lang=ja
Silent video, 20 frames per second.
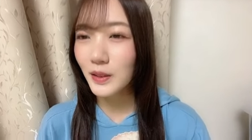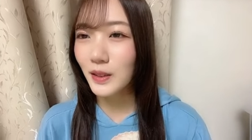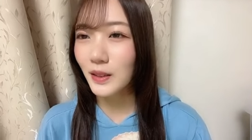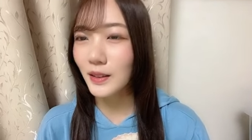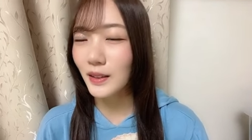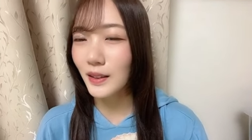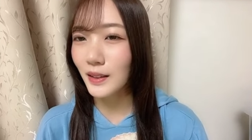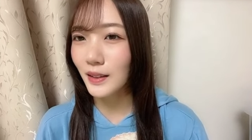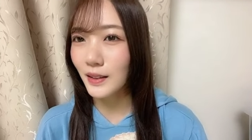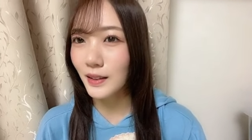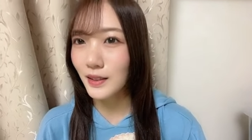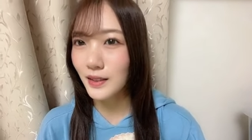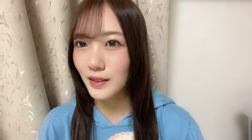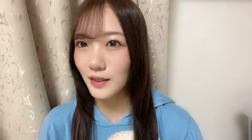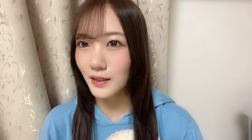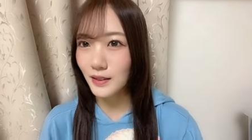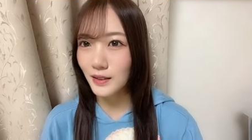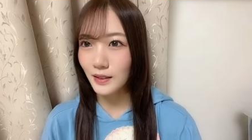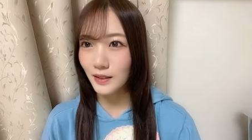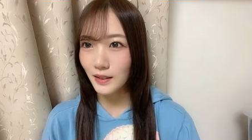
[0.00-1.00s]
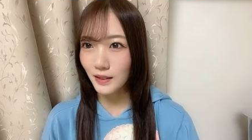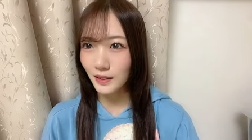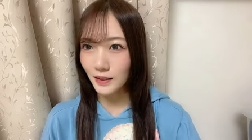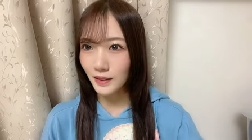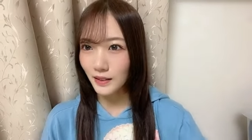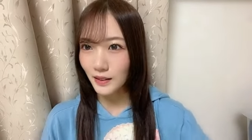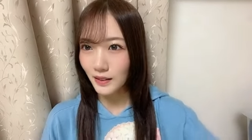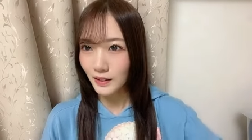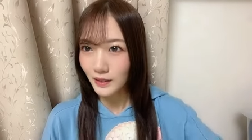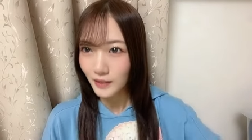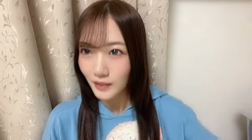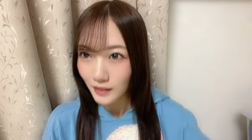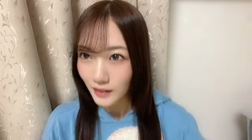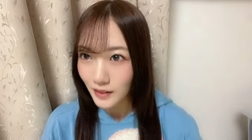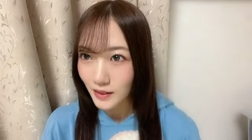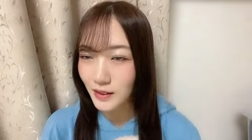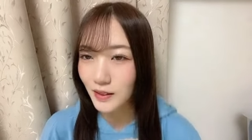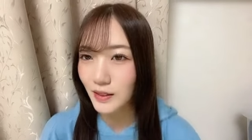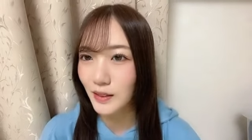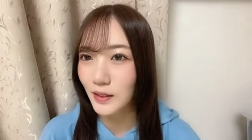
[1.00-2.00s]
者で走らせていただいたん
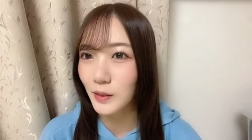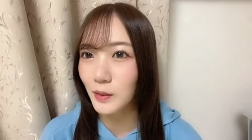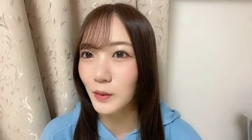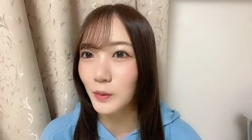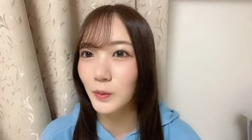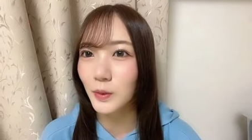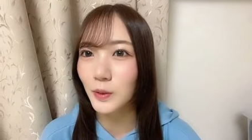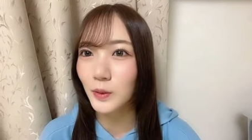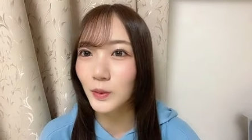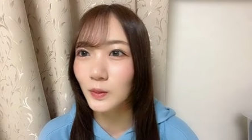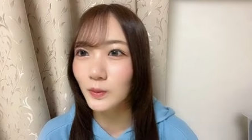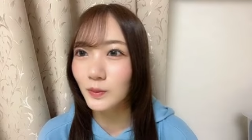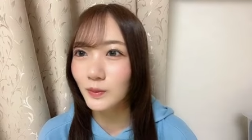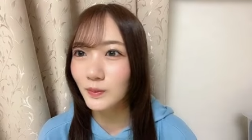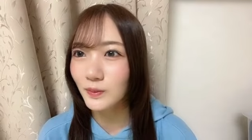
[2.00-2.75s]
ですけれども